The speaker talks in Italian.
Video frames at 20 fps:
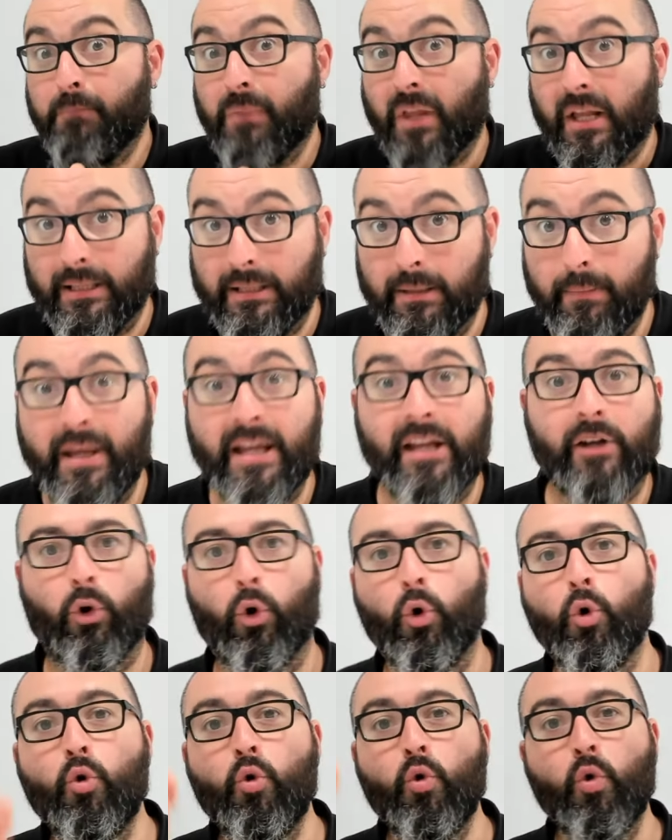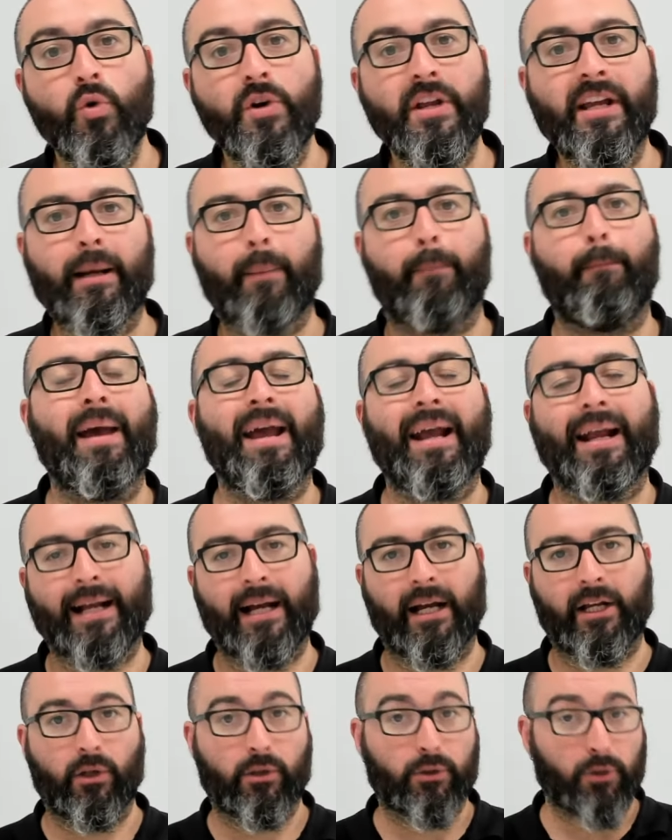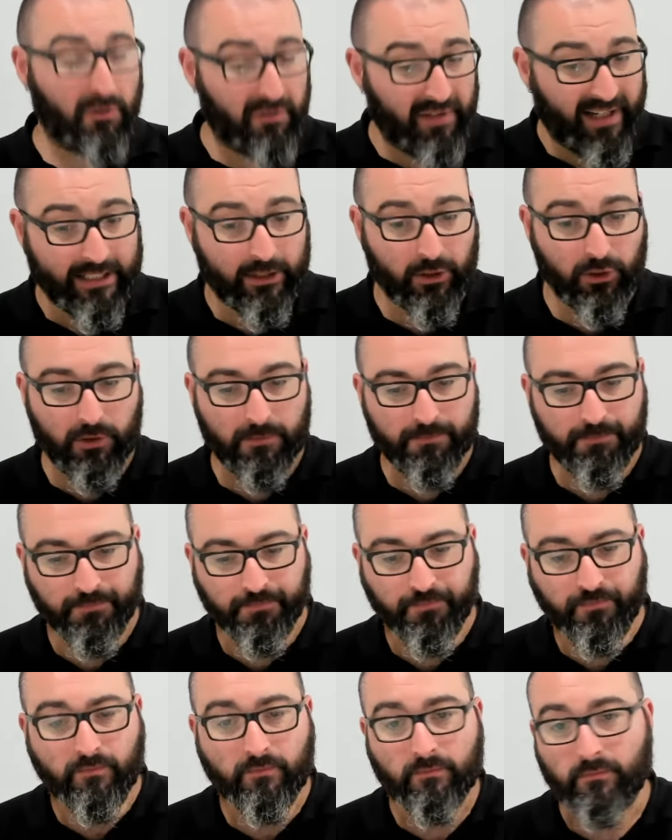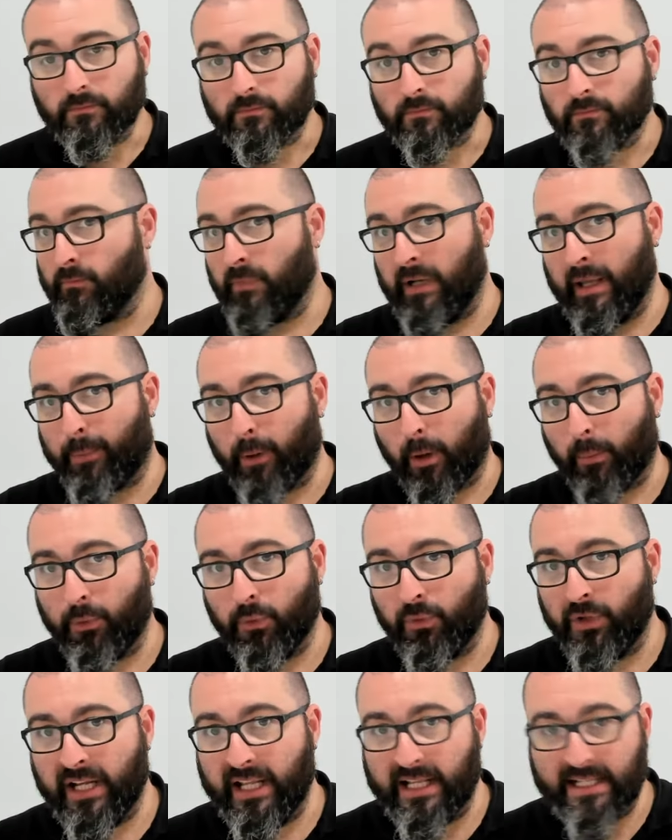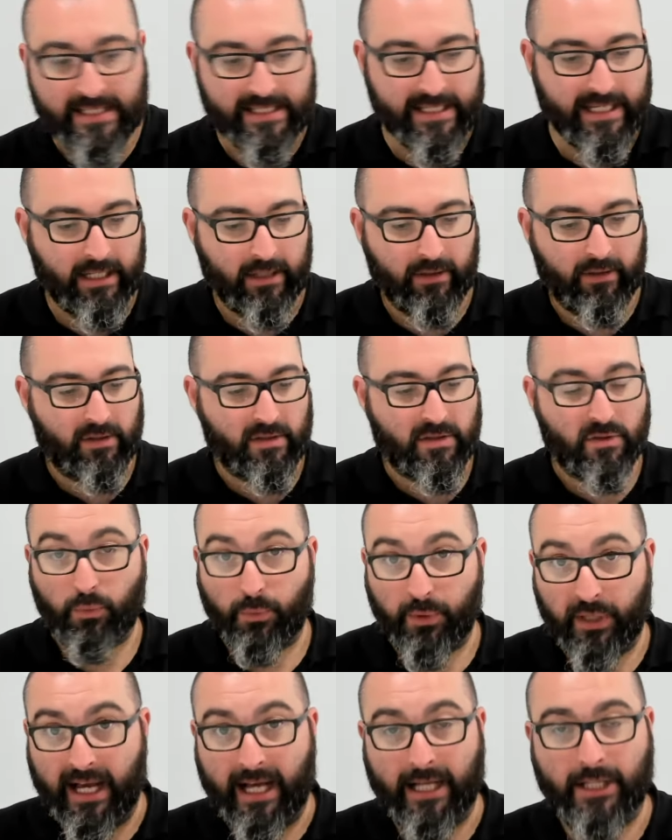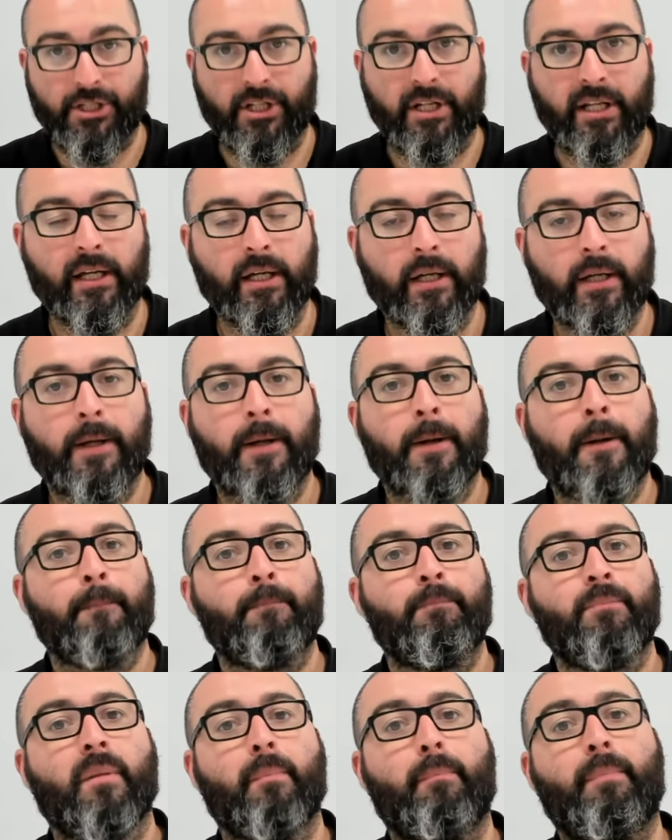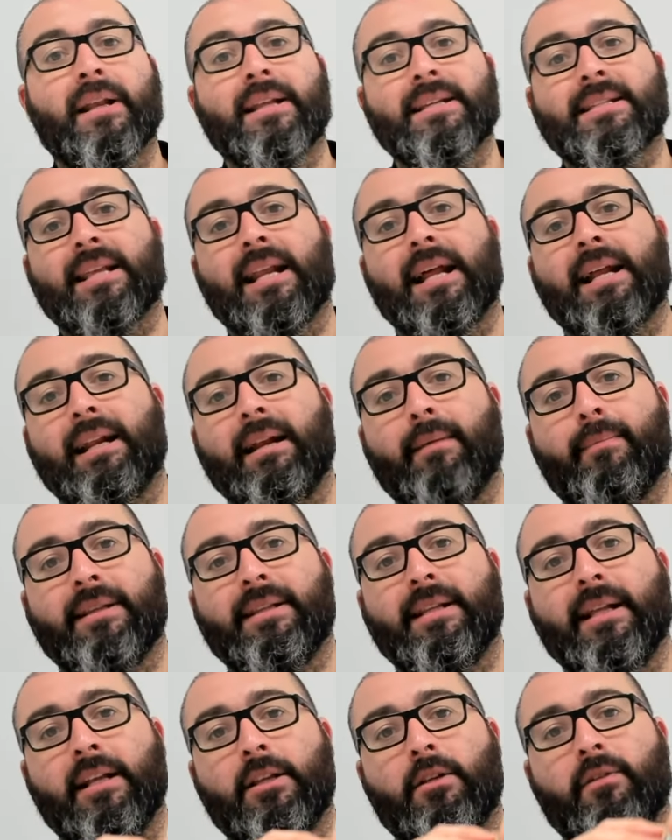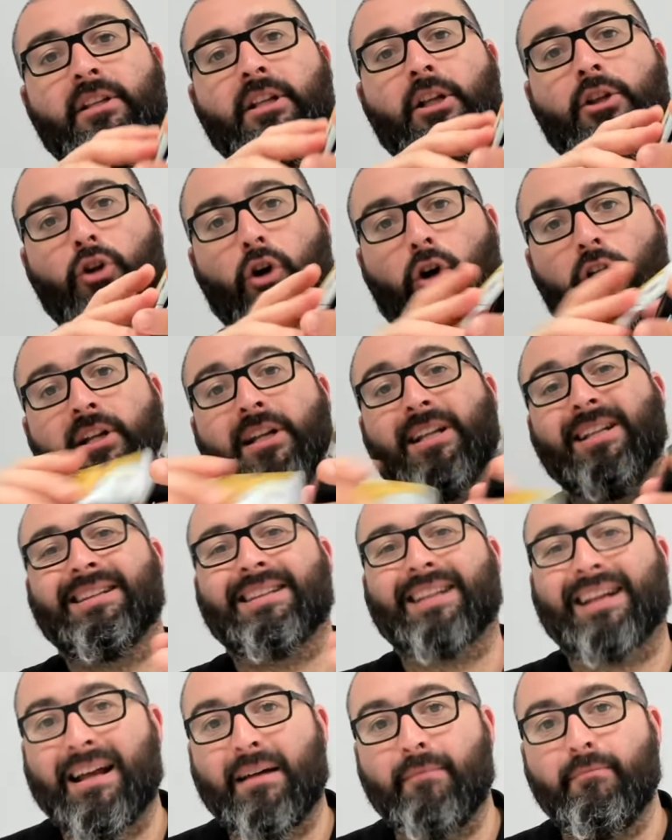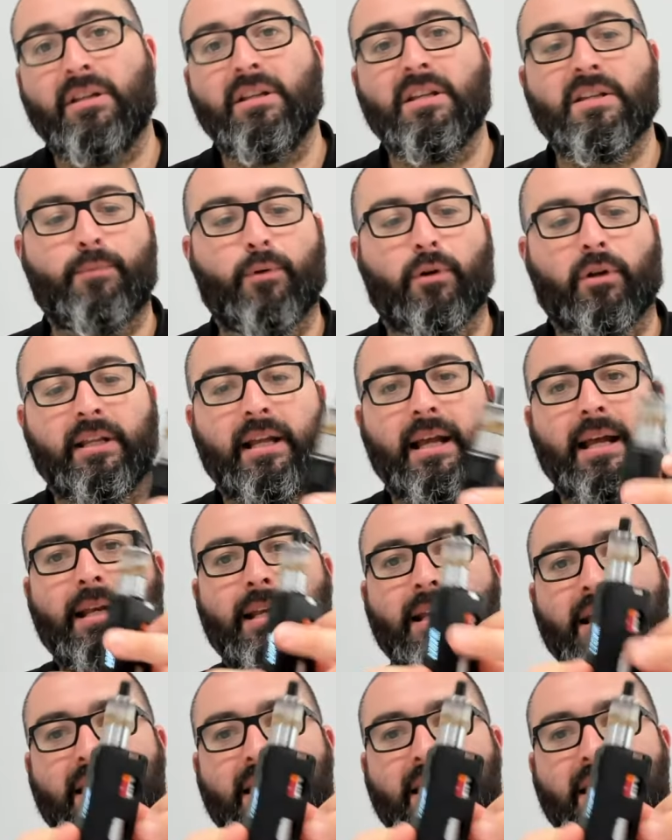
di meno. Unica pecca che ho trovato, ma è proprio un'inizia, una stupidaggine, per estrarre la batteria dovete togliere entrambi gli sportelli e